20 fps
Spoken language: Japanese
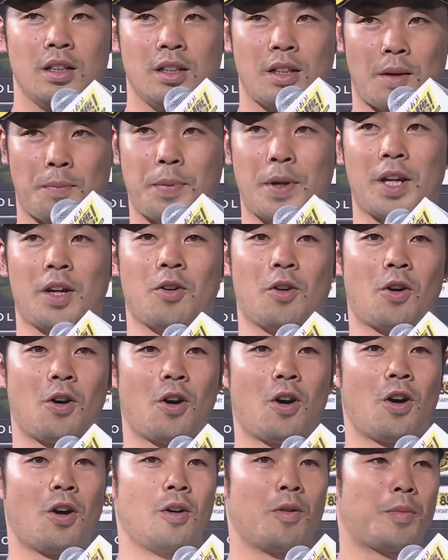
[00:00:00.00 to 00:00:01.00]
やっぱりこ
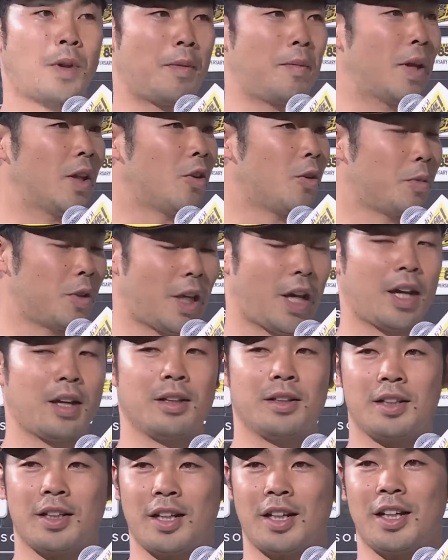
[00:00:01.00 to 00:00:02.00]
のペイペイドームで、
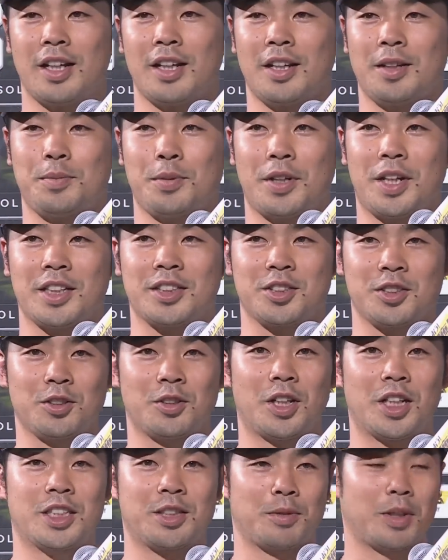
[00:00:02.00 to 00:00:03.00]
えー、プレーする
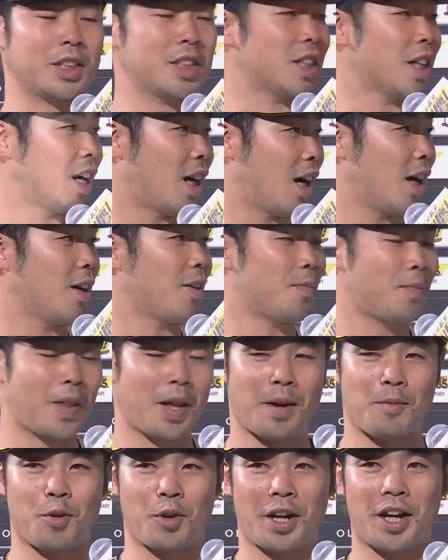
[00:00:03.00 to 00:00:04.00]
のが一番力、
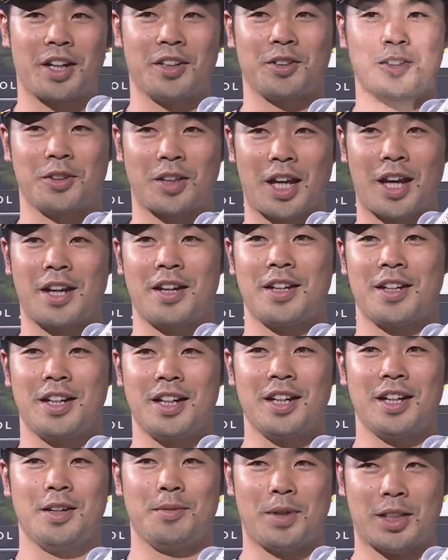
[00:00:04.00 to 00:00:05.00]
ね、もらえるので、
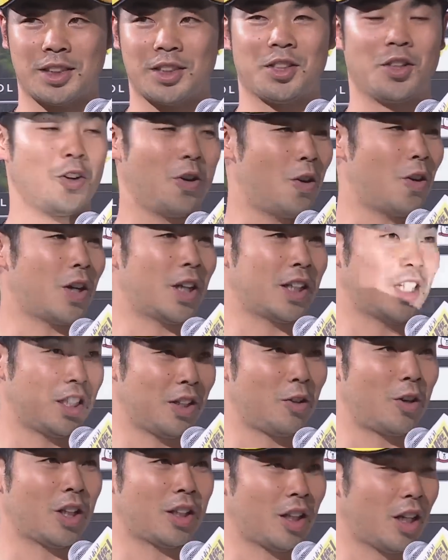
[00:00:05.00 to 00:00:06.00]
まず今日勝て
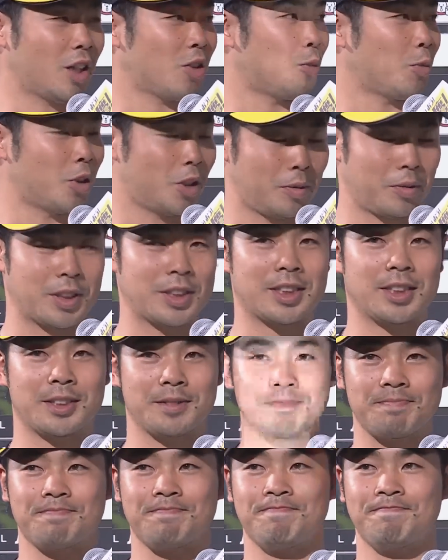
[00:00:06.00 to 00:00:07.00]
てよかったなと思ってます。